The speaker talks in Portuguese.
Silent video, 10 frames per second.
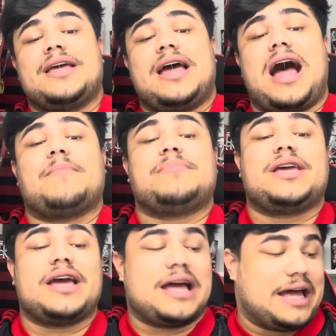a
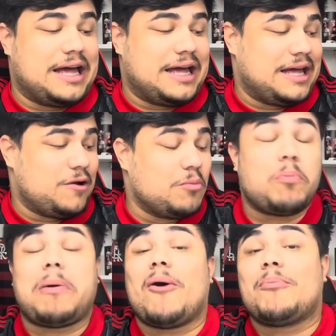minha, o
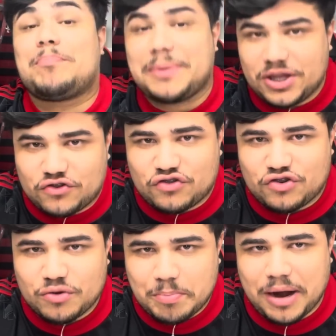meu
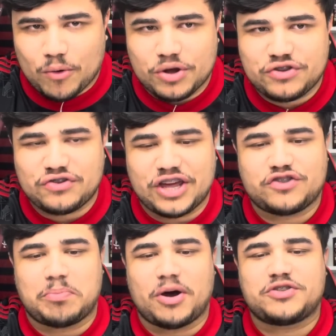palpite para hoje na
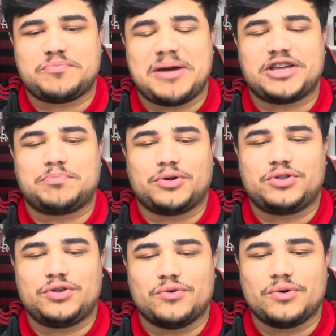
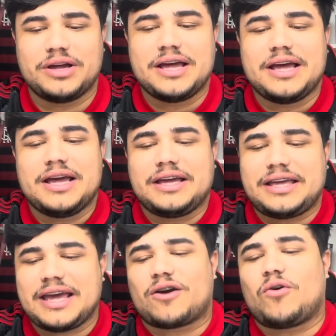sportbet.io,
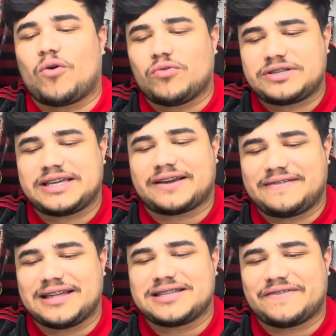que é com
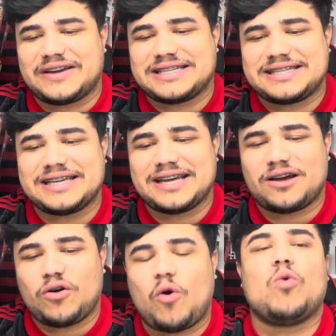certeza vai
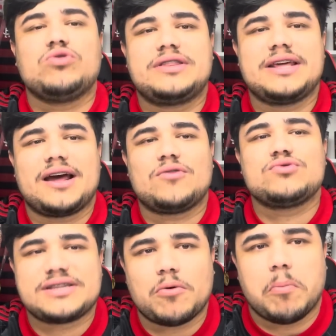ser contra o
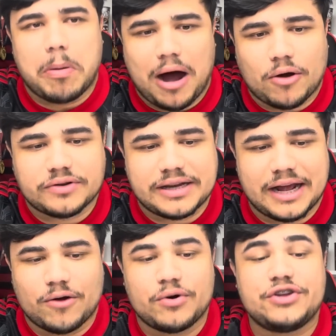São Paulo.
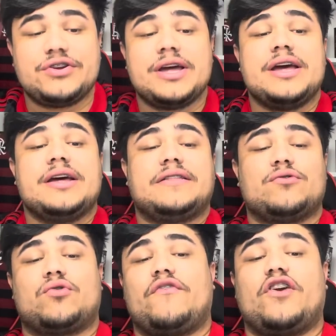Né? Hoje tem
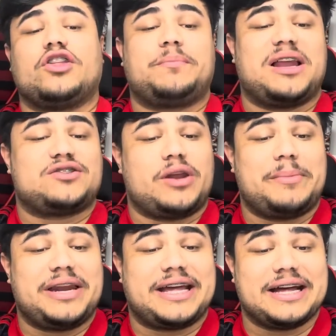um confronto pela
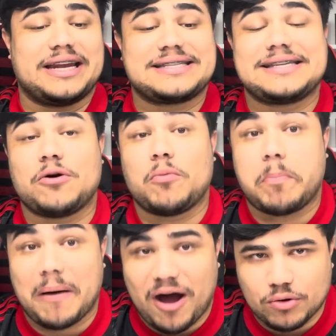Sul-Americana São
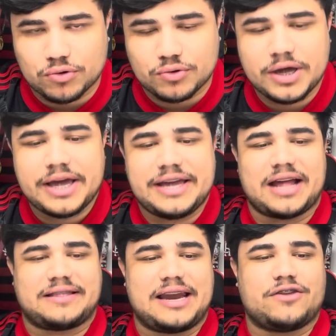Paulo e
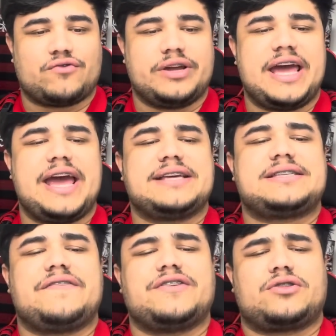Atlético
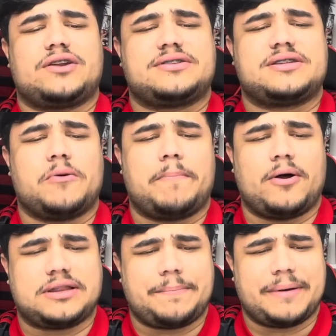Goianiense. A vitória do São
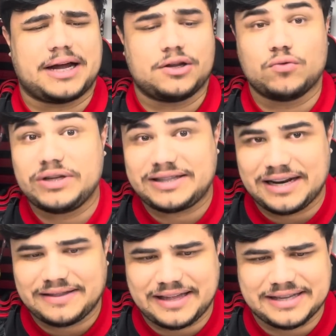Paulo está pagando
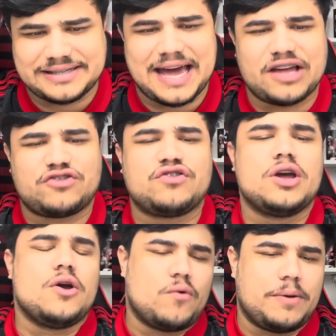1,37,
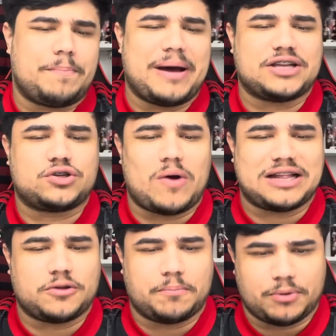o empate
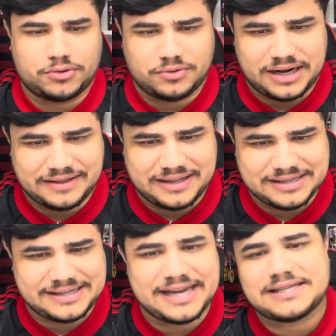
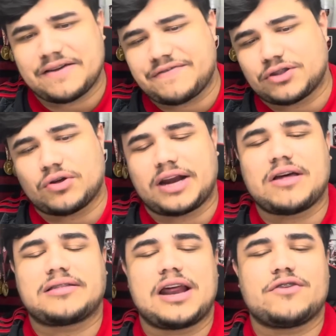4,36, a vitória do
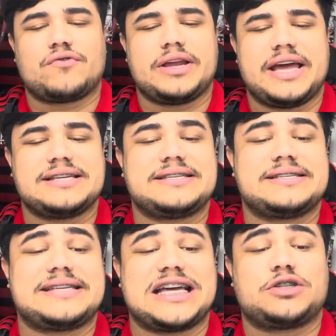Atlético Goianiense
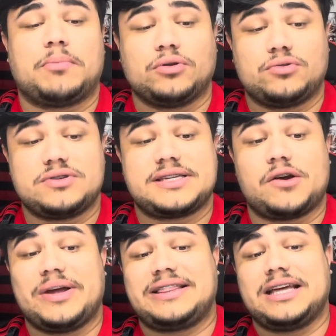
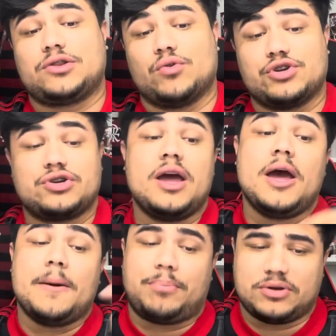7,52.
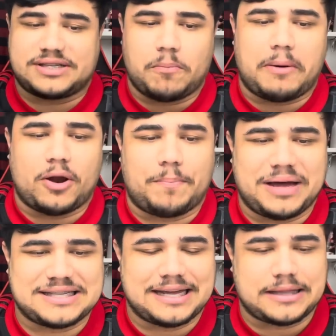Para o São Paulo
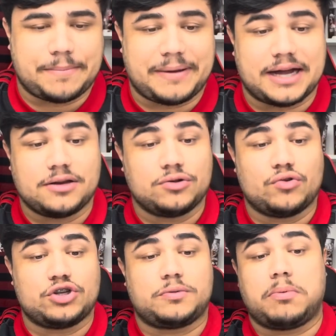passar, está pagando
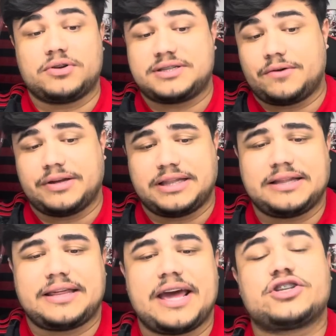
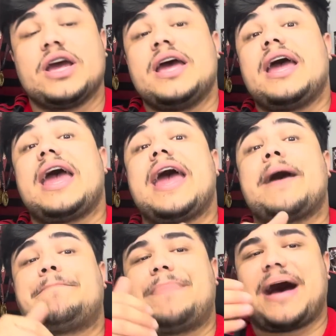2,53
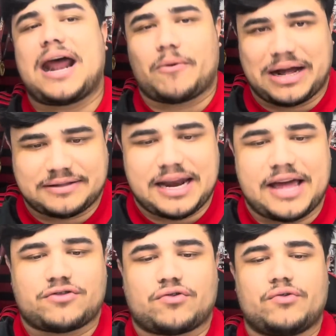e para o
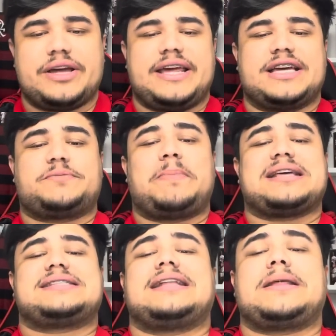Atlético Goianiense
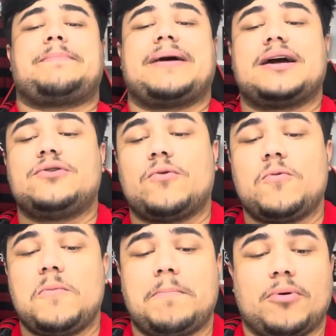passado, tá pagando
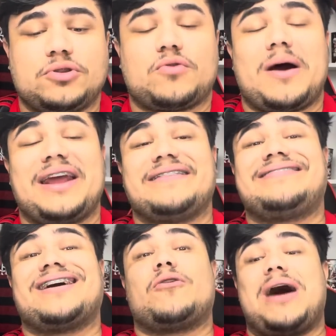
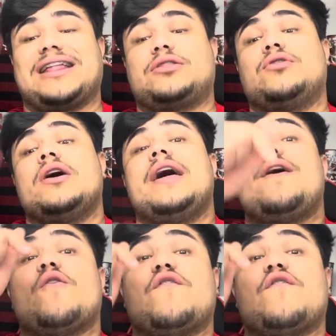1,44. Eu